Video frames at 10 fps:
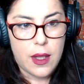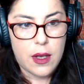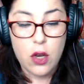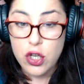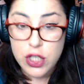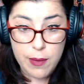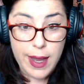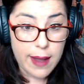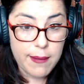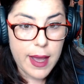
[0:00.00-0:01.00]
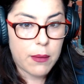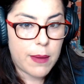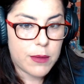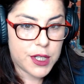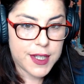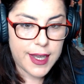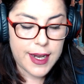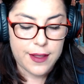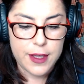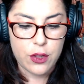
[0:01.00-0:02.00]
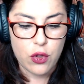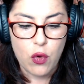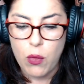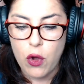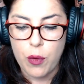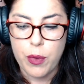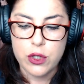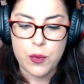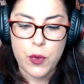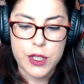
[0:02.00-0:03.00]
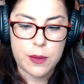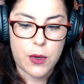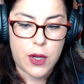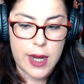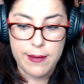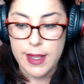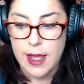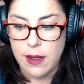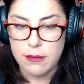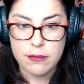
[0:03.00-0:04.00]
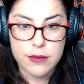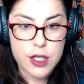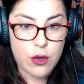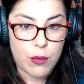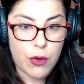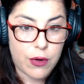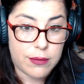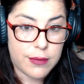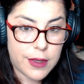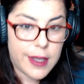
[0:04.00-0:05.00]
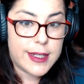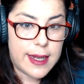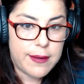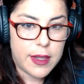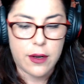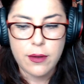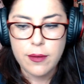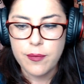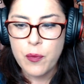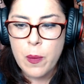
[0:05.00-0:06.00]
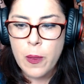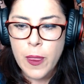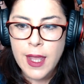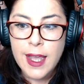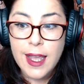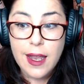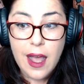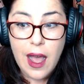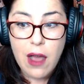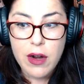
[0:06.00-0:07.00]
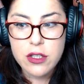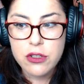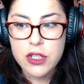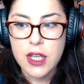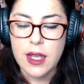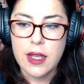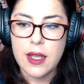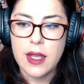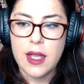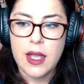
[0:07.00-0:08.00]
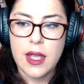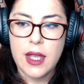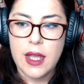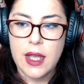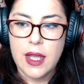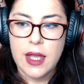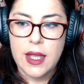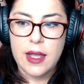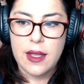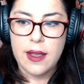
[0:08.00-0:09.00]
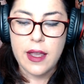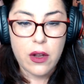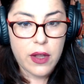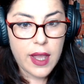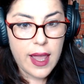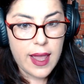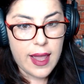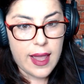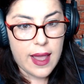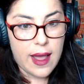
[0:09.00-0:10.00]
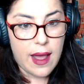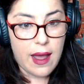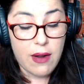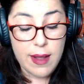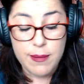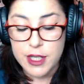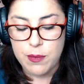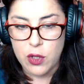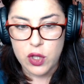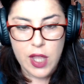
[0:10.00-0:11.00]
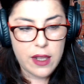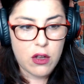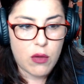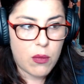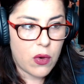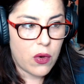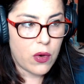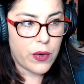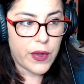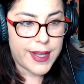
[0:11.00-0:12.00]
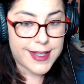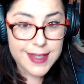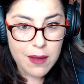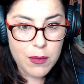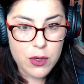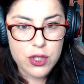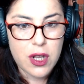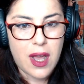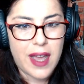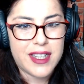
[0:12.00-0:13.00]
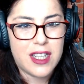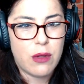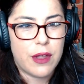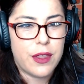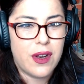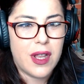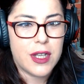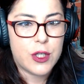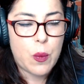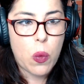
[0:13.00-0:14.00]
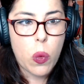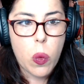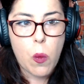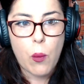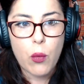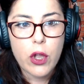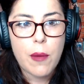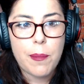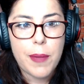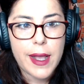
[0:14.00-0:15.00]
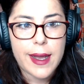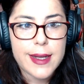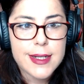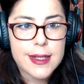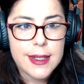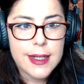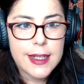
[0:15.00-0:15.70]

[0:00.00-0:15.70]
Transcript: No se va a acabar, vamos a seguir haciendo humor, por supuesto, porque la vida sin humor, ¿qué es la vida, no? Ahora eso sí, creo que ahora mismo, tal y como estamos, hay situaciones muy complejas